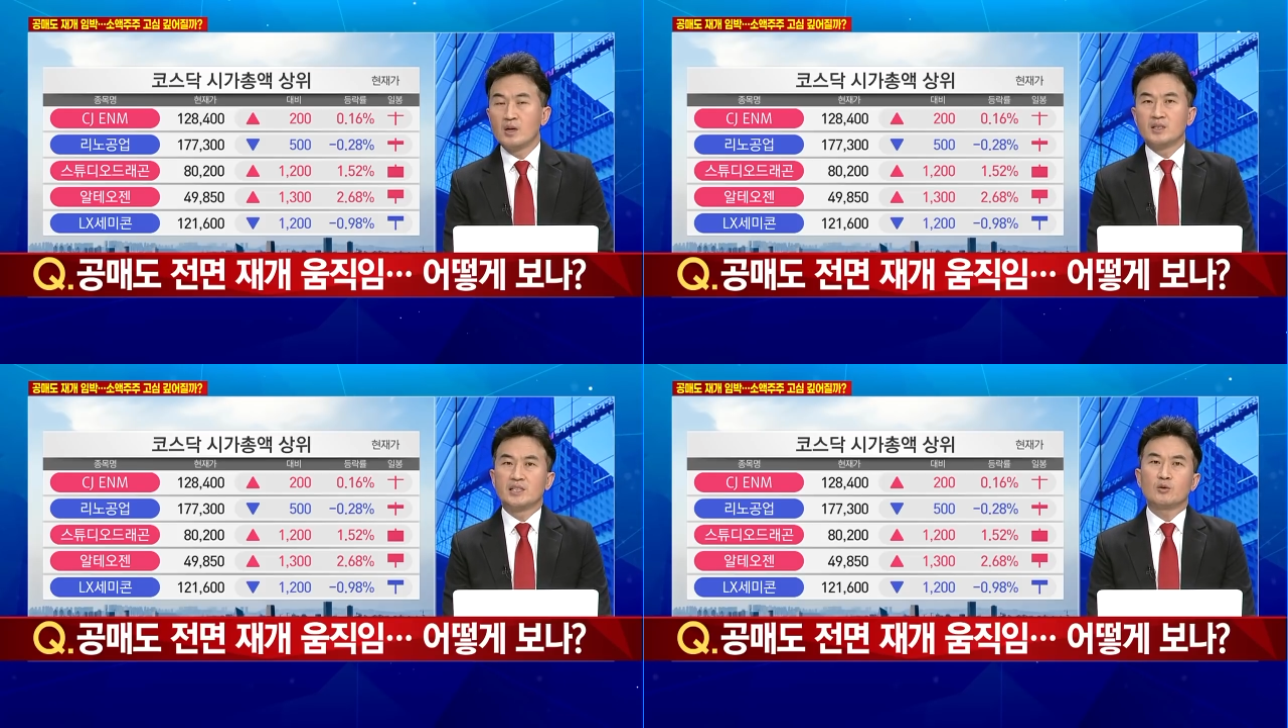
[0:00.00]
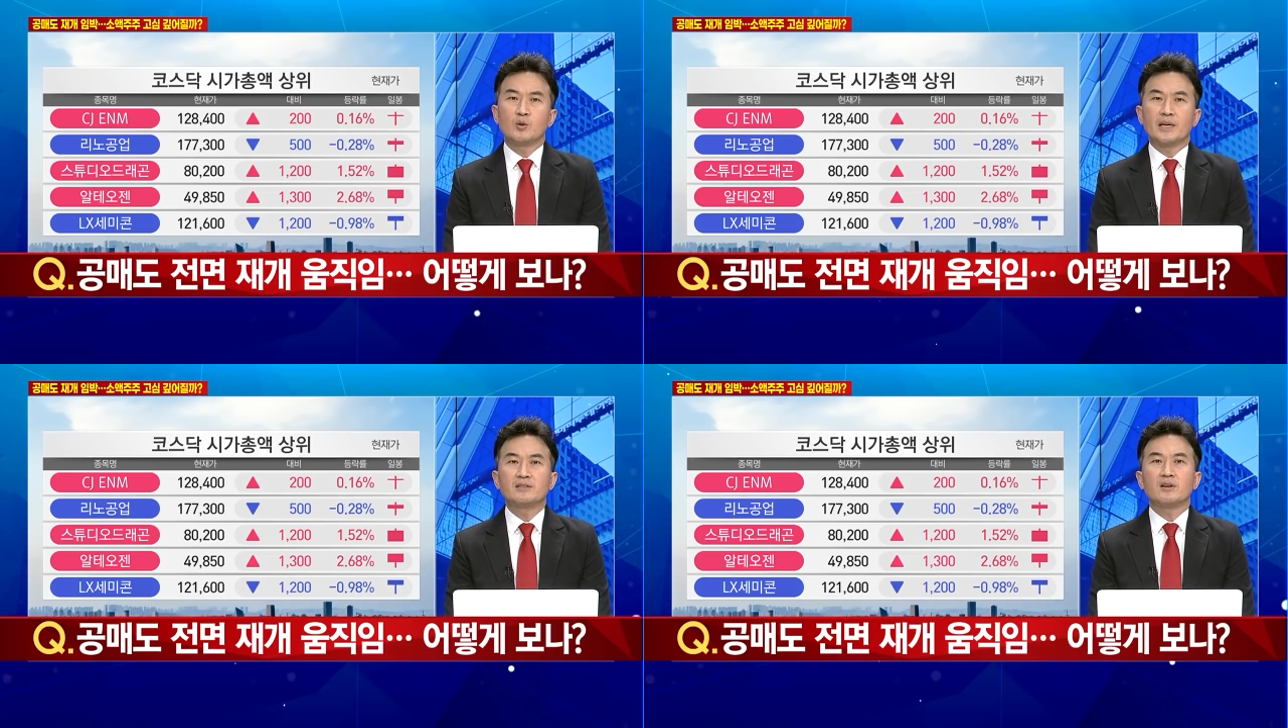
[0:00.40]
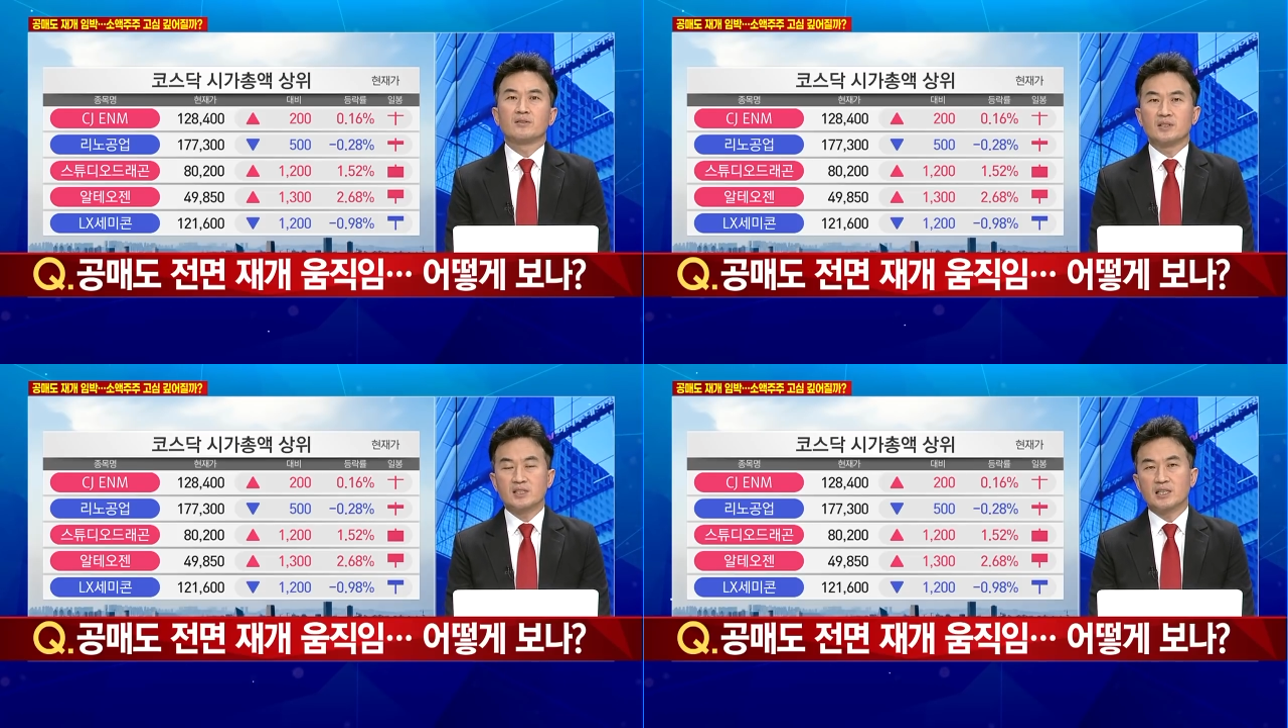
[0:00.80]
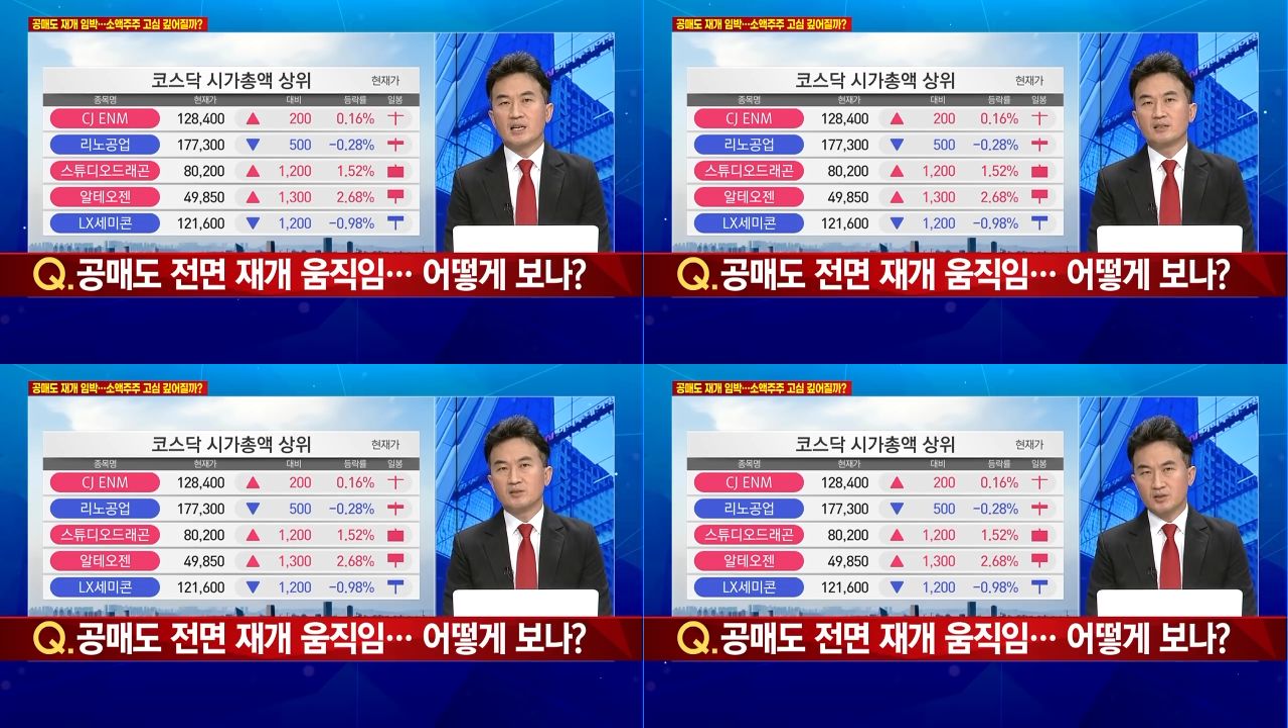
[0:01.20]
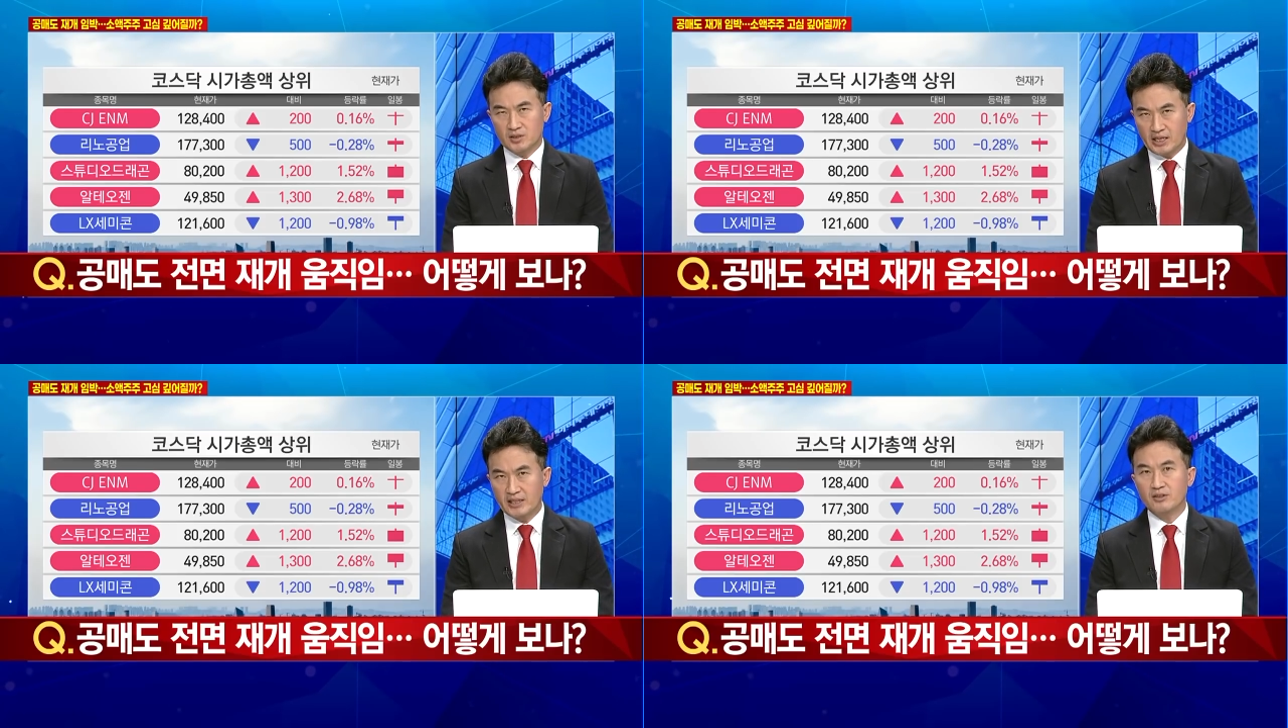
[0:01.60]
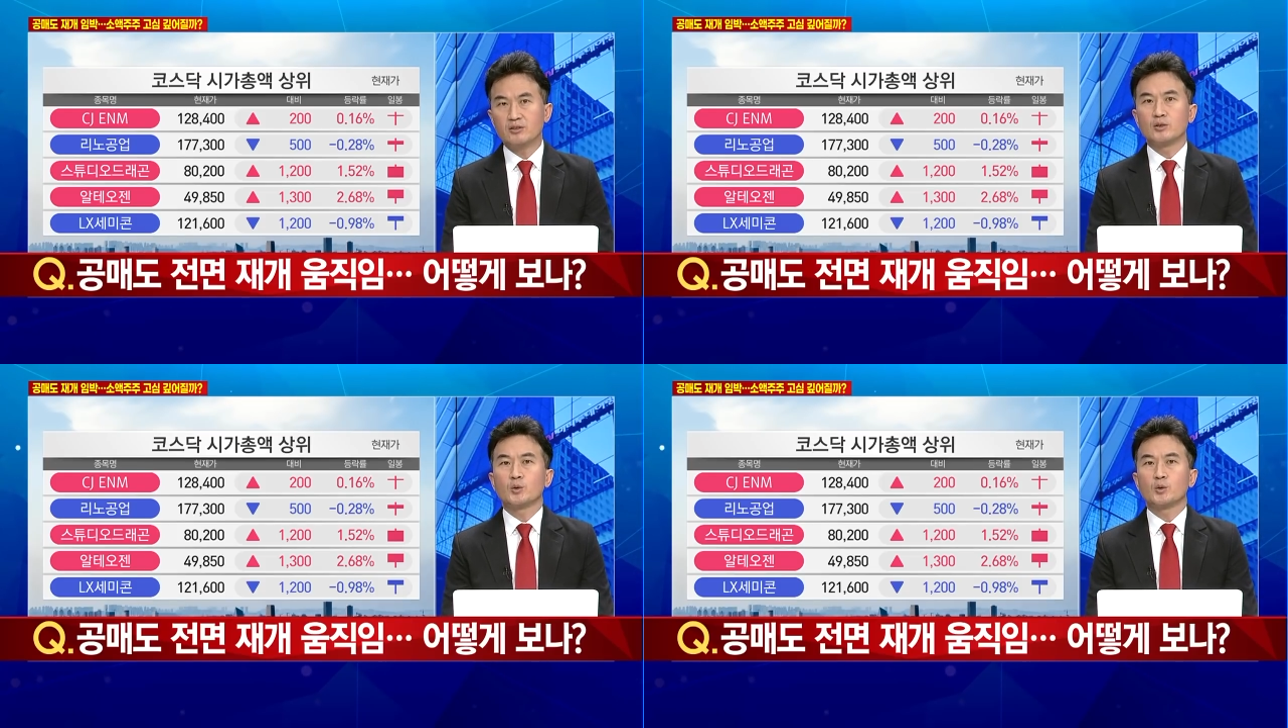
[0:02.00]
제도 개선, 그러니까 개선을